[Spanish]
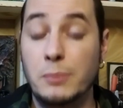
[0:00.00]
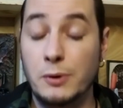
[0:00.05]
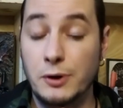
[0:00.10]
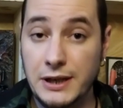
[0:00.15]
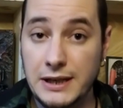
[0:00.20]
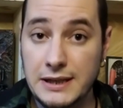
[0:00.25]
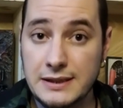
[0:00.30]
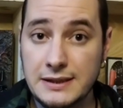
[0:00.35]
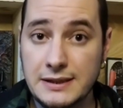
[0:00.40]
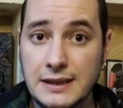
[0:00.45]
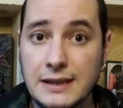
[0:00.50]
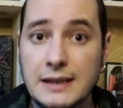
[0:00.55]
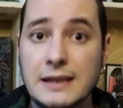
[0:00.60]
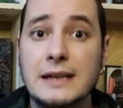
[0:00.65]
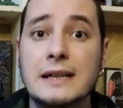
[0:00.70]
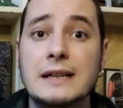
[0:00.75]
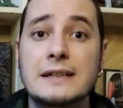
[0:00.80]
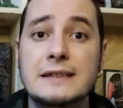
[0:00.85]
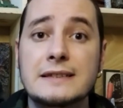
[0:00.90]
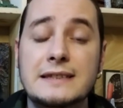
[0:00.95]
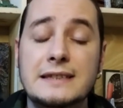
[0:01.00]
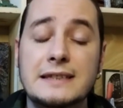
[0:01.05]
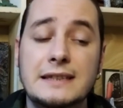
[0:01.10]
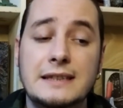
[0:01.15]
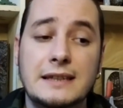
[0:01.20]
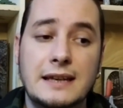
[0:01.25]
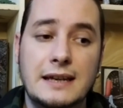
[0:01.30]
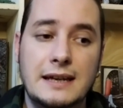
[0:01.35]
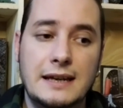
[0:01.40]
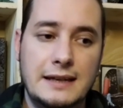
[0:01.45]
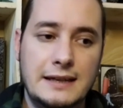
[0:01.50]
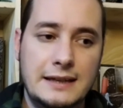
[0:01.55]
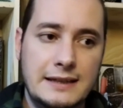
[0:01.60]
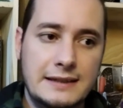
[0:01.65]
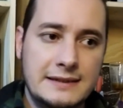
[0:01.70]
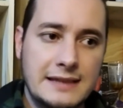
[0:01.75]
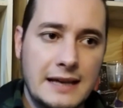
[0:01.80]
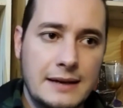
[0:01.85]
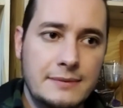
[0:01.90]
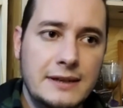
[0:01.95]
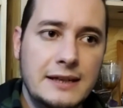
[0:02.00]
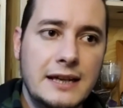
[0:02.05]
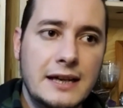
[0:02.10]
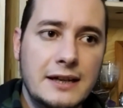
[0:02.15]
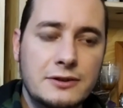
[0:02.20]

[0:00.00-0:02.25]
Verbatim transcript: Por ende, si en esa vela